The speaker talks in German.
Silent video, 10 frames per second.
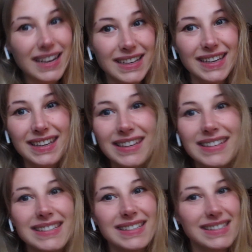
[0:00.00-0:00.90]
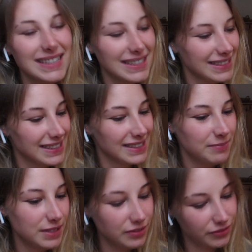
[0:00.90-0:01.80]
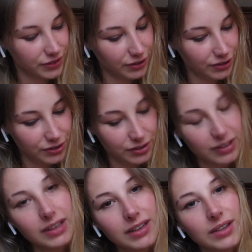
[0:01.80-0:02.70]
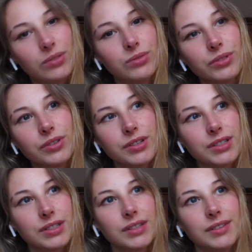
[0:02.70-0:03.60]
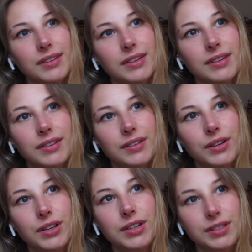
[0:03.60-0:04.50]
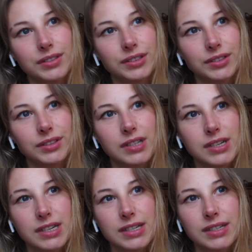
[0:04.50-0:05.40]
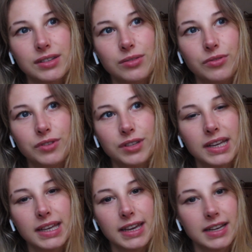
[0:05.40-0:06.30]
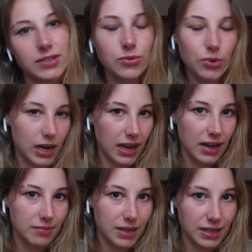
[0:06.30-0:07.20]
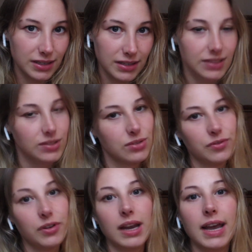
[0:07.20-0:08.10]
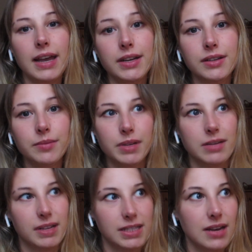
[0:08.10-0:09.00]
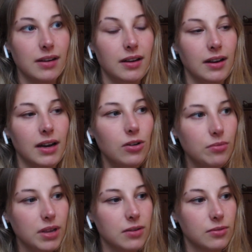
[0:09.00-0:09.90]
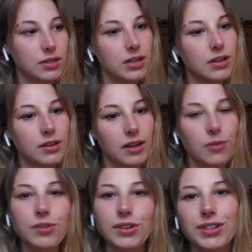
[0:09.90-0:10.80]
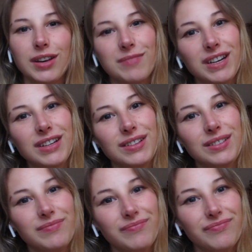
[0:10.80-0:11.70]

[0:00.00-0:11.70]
Hi, es ist jetzt Mittwoch und heute durfte ich ein Sono alleine machen. Also ich durfte auch alleine mit der Patientin in den Raum gehen und einen Ultraschall machen.